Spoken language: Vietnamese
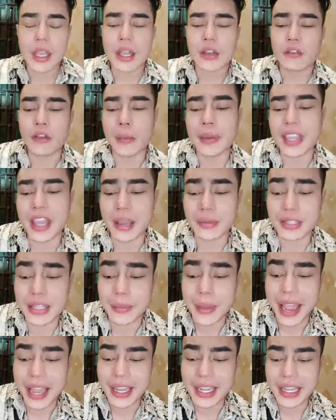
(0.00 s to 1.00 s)
và bây giờ em sẽ
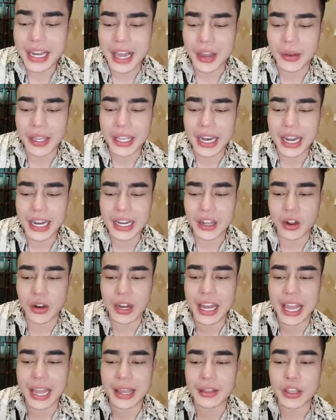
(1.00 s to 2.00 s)
bán cái loại à,
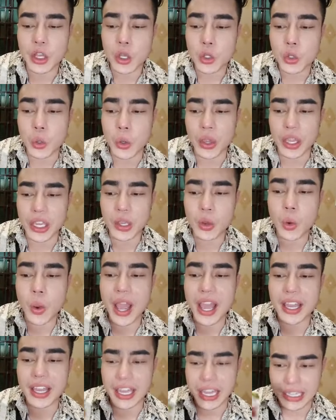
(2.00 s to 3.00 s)
gọi là nhụy
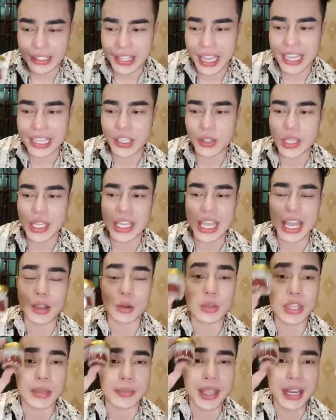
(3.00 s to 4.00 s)
hoa nghệ tây như chị nha
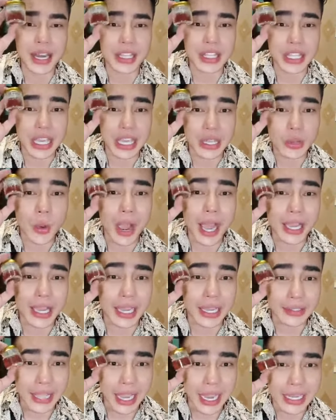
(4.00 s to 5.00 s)
quý vị biết là nhụy hoa
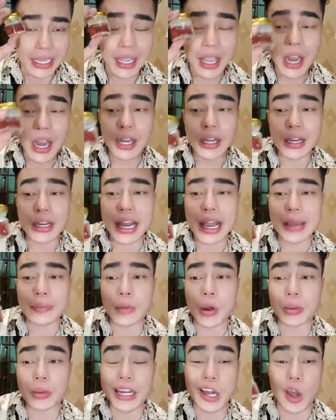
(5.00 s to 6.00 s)
nghệ tây là
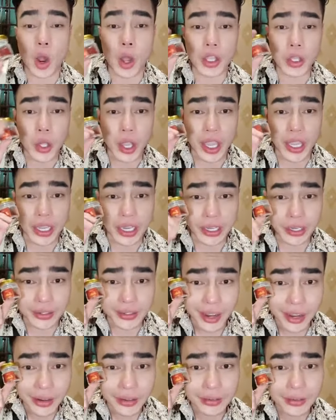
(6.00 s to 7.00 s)
một cái loại nhụy
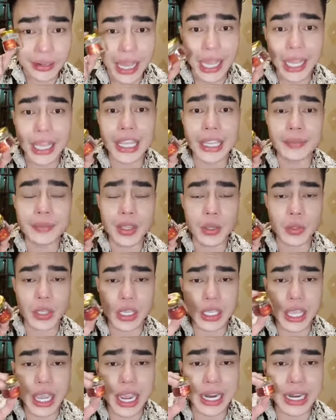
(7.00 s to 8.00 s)
rất là hiếm như
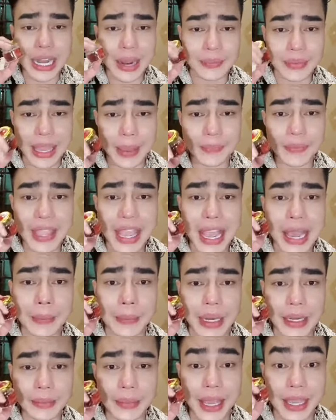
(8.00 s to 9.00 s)
chị nha làm đẹp da
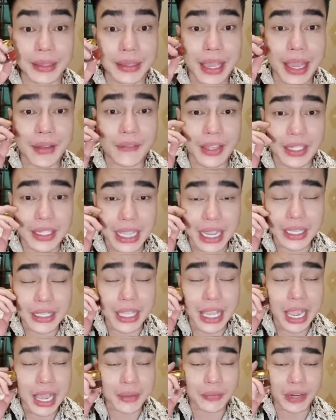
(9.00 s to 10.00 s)
mịn màng da và sáng
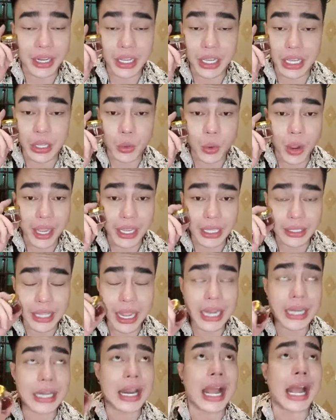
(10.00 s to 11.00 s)
da và cái nhụy hoa nghệ
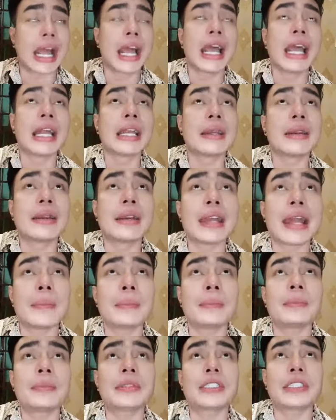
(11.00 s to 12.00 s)
tây là
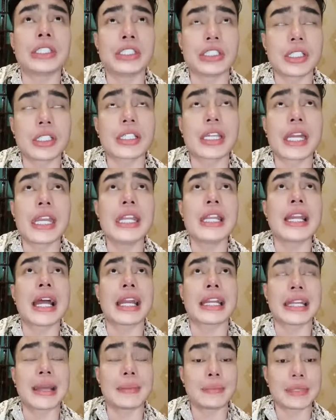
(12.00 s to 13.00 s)
năm nửa ký
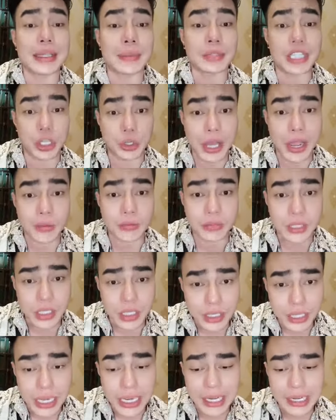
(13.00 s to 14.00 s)
là 500 triệu đồng
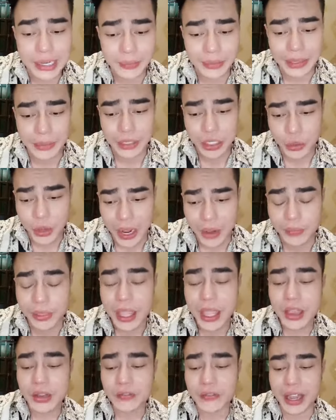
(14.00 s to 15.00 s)
nửa ký là 500 triệu đồng
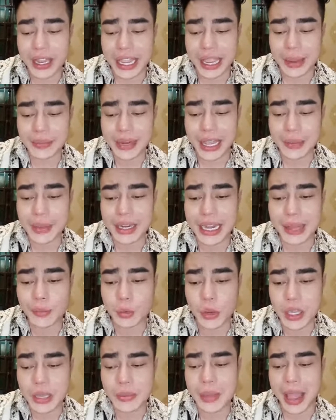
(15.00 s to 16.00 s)
và ngày hôm nay bên em
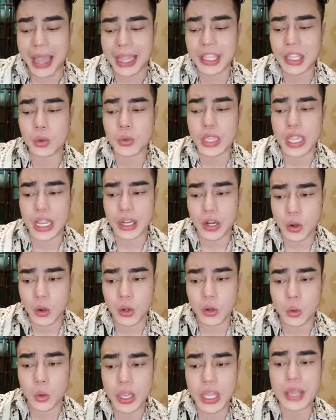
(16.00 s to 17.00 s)
khuyến mãi cho quý vị
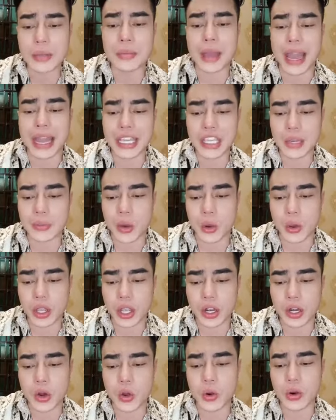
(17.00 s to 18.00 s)
luôn khuyến mãi cho mọi
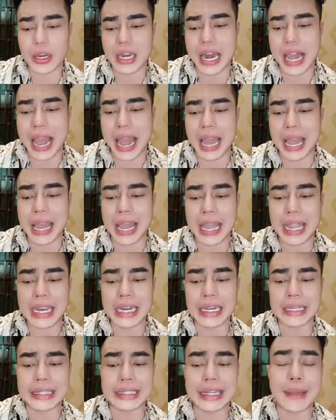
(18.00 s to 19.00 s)
người luôn là
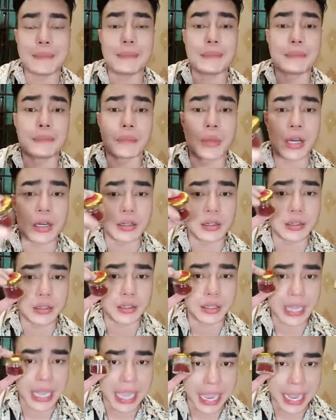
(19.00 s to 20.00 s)
210
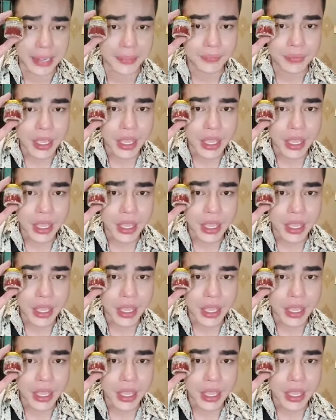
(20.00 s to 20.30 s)
ngàn